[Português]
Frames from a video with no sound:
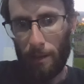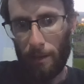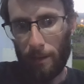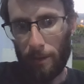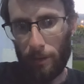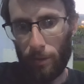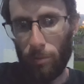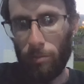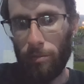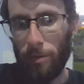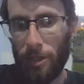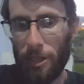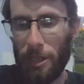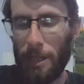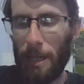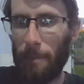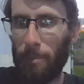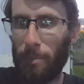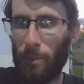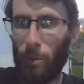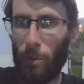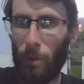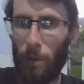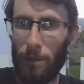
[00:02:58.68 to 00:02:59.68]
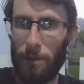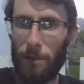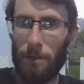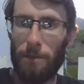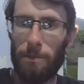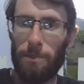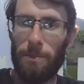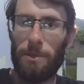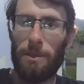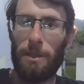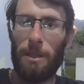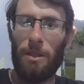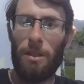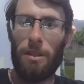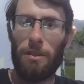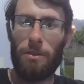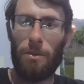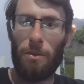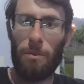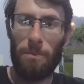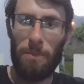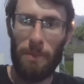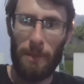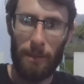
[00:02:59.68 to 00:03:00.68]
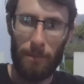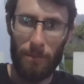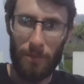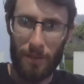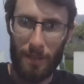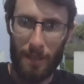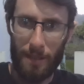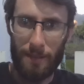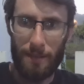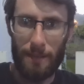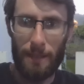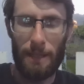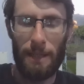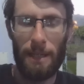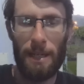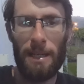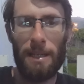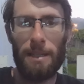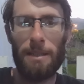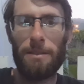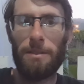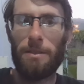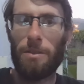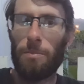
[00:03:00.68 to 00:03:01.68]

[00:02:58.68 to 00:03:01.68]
de um dia para o outro, porque nós compramos as terneiras